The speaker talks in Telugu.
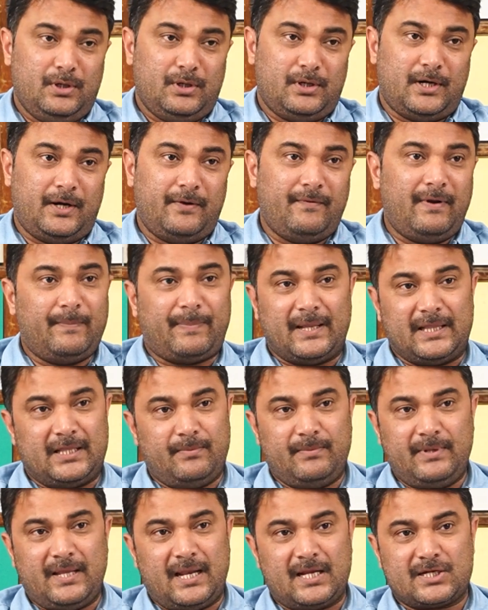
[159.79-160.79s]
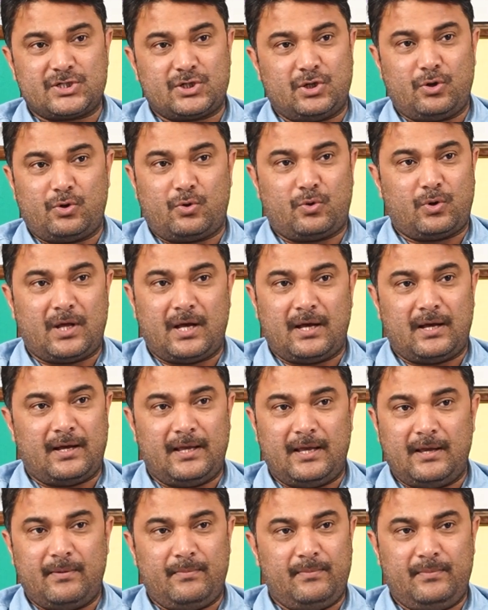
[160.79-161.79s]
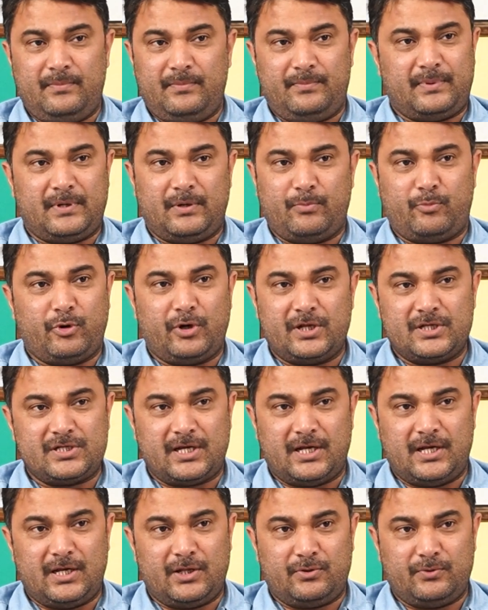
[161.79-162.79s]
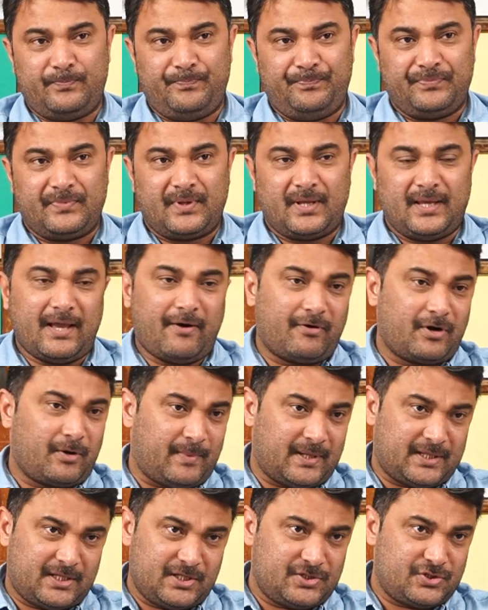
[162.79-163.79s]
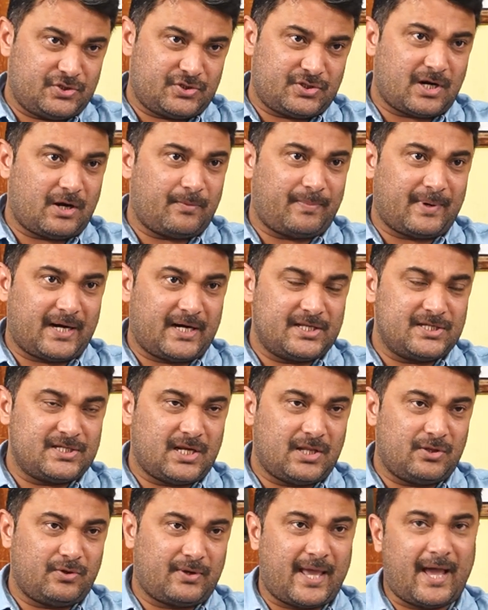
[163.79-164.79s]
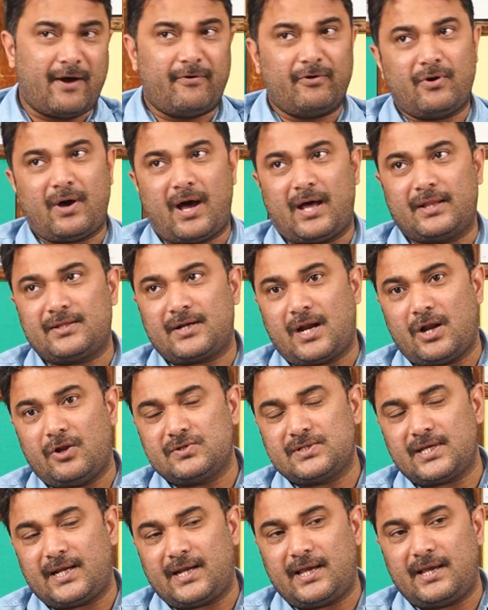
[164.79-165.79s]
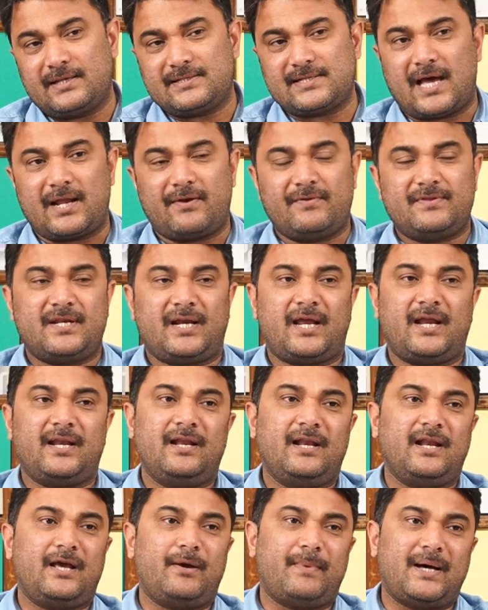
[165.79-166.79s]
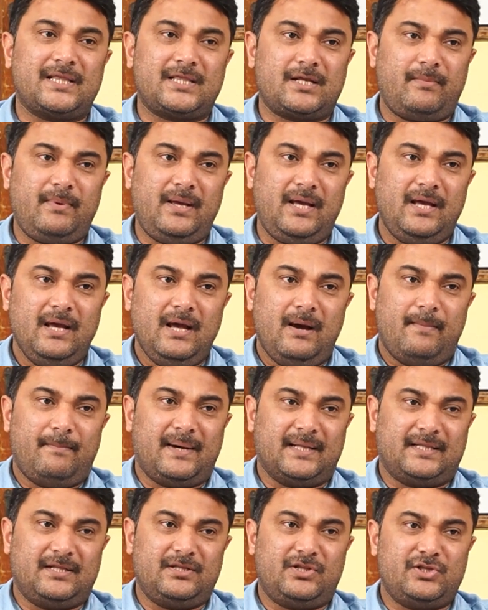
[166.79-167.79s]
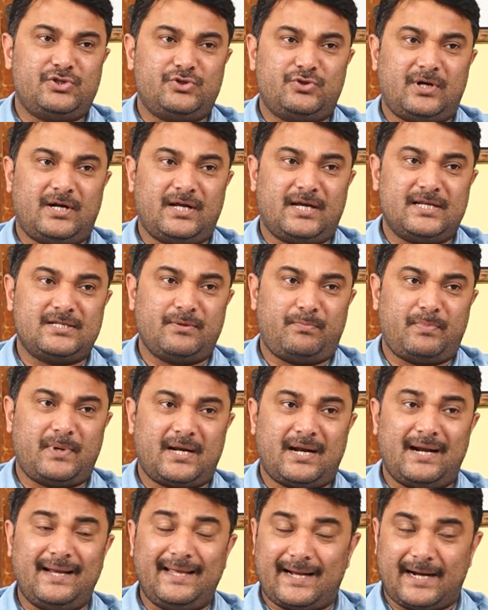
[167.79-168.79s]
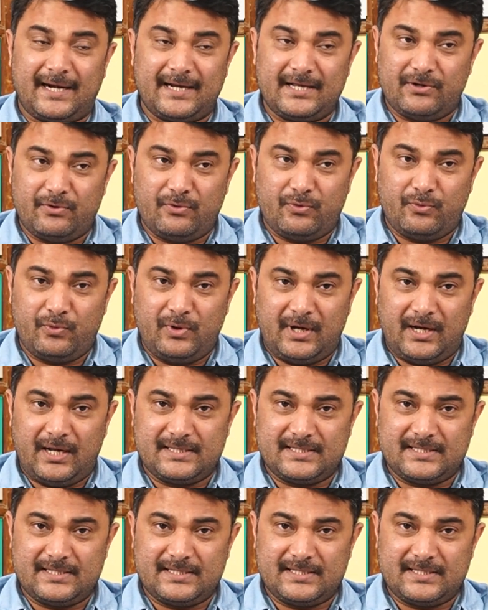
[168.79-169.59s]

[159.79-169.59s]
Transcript: రెండు వేల పద్దెనిమిది ఎలక్షన్లో కూడా ఏం పోటీ చేయలేదు ఎవరికి మద్దతు ఇస్తున్నాడని ప్రకటించలేదు కేవలం ఆంధ్రాలో జరిగే సార్వత్రిక ఎన్నికలకు మాత్రమే మద్దతు ఇస్తున్నట్టుగా చెప్పారు కానీ ఇక్కడ ఉండి